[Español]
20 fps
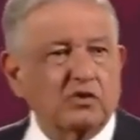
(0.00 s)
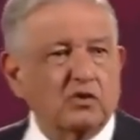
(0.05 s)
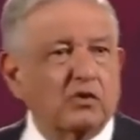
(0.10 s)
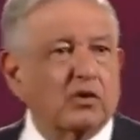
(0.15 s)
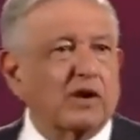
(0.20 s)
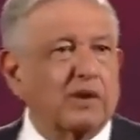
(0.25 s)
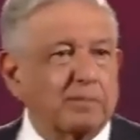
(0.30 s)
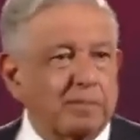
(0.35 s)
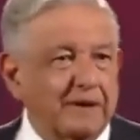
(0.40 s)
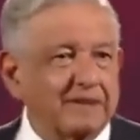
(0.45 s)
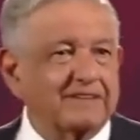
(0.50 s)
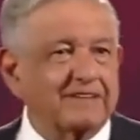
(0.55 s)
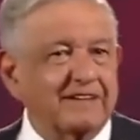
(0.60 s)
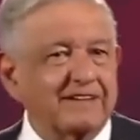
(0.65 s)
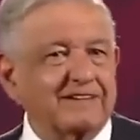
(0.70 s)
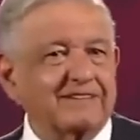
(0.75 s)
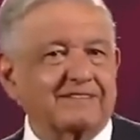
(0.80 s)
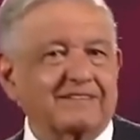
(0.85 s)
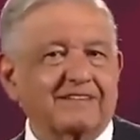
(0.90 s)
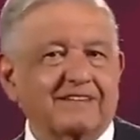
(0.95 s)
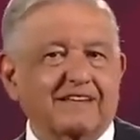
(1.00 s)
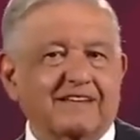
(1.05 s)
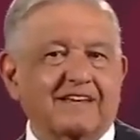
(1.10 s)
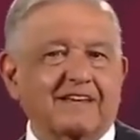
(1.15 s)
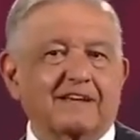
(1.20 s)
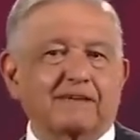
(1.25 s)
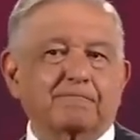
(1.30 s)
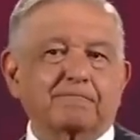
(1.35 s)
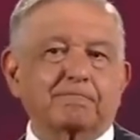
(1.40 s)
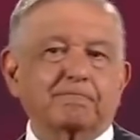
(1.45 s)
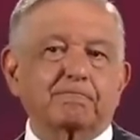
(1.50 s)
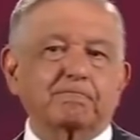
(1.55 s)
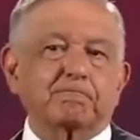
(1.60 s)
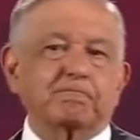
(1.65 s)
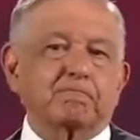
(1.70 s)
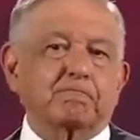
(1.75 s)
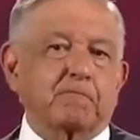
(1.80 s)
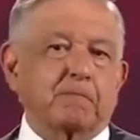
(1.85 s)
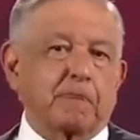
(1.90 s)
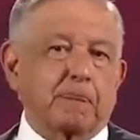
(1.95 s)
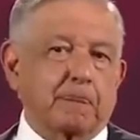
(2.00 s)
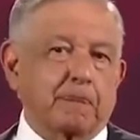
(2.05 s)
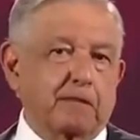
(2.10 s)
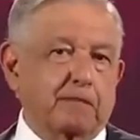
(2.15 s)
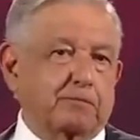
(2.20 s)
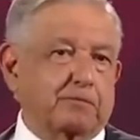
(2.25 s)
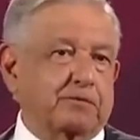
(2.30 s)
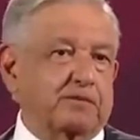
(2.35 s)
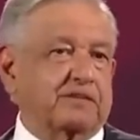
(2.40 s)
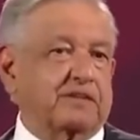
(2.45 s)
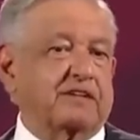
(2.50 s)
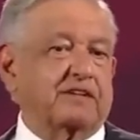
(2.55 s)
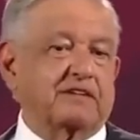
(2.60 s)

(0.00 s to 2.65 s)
Lo que pasa es de que, pues,